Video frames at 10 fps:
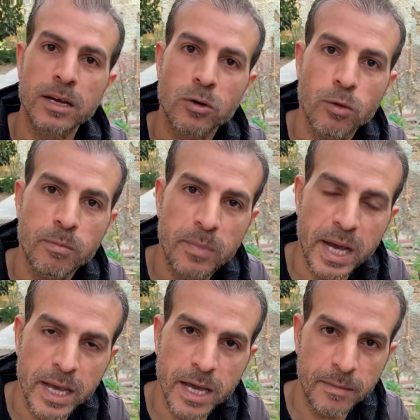
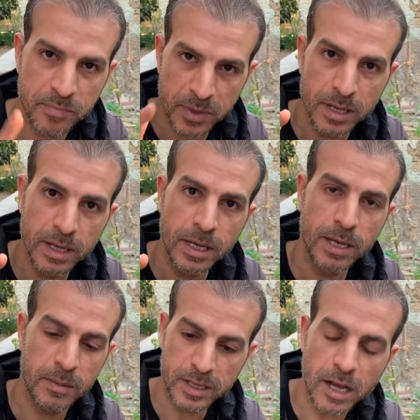كوبايه
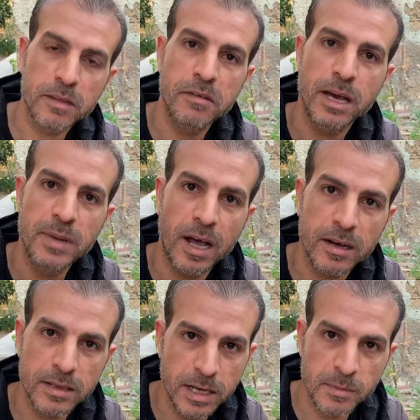بيتحط فيها
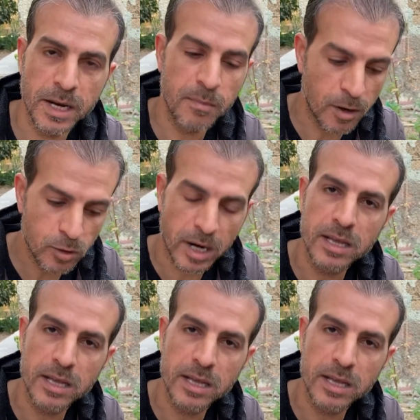ملعقتين من البودر